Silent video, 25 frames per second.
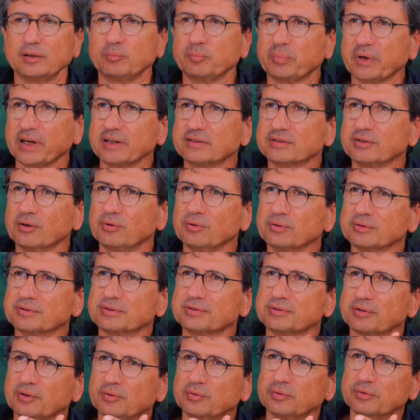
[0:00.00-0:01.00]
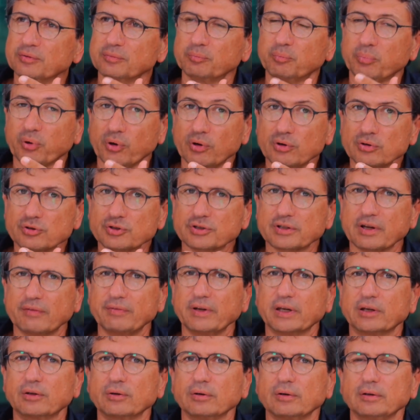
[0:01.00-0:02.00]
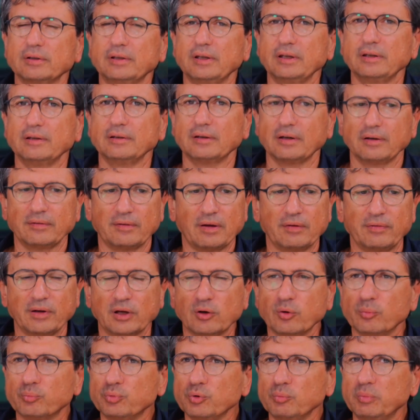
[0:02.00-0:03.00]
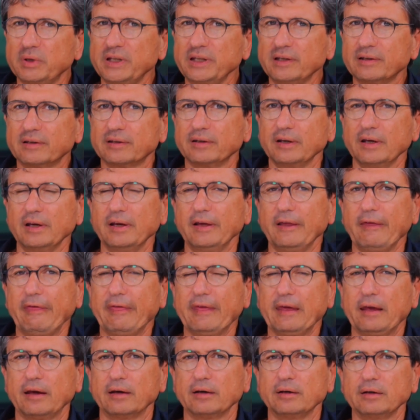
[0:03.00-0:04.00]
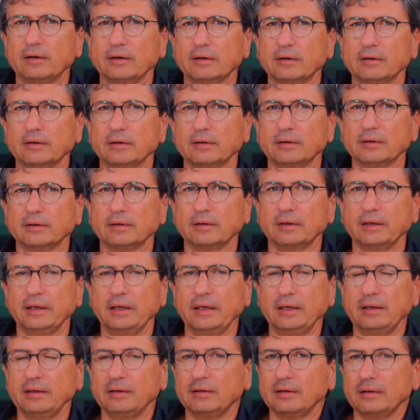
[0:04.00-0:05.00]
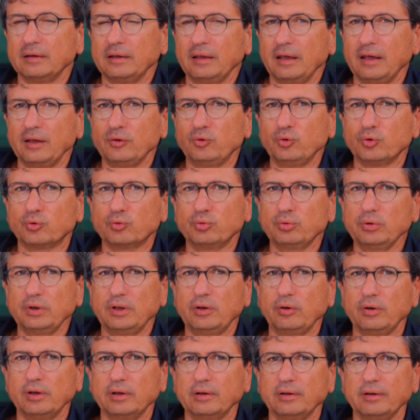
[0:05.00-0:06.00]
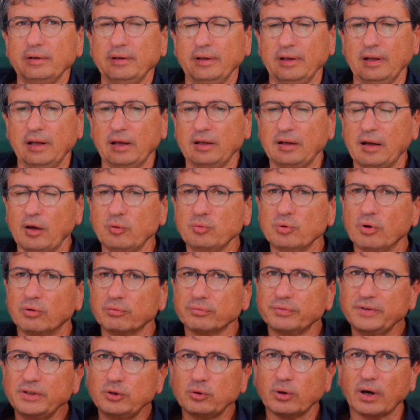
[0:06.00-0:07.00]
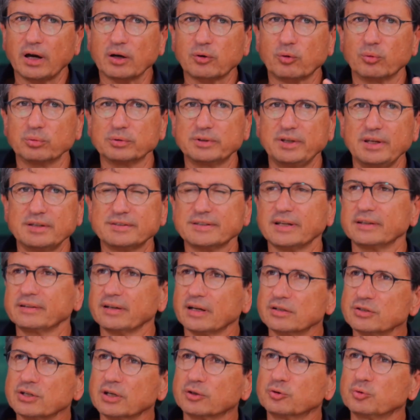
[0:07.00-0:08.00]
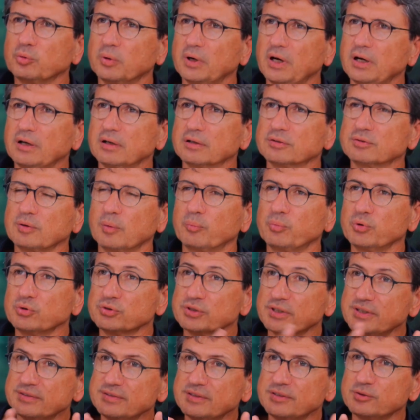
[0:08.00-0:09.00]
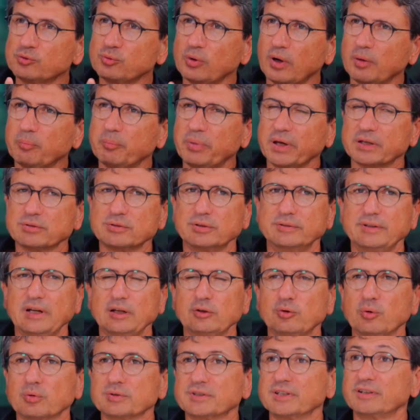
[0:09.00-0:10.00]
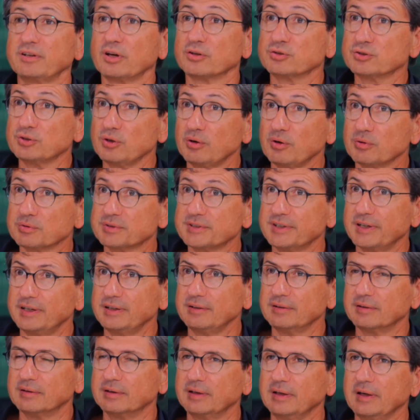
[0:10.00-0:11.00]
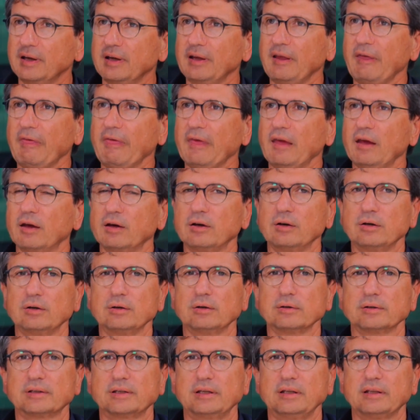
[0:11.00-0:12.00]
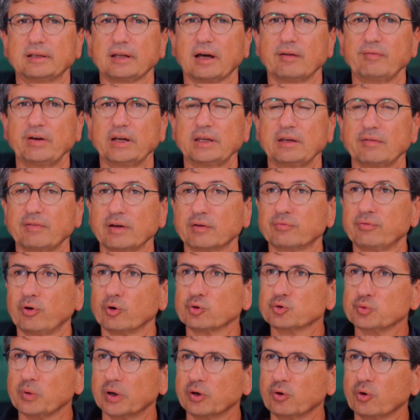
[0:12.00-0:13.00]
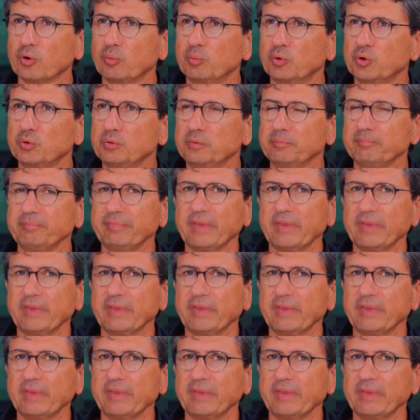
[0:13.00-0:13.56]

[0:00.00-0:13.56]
présence proche avec le public. Euh, et, du coup, il, a, eu envie de raconter sa trajectoire, un peu ses histoires personnelles. Donc c'est un seul en scène euh, qu'il travaille avec François Gremaud.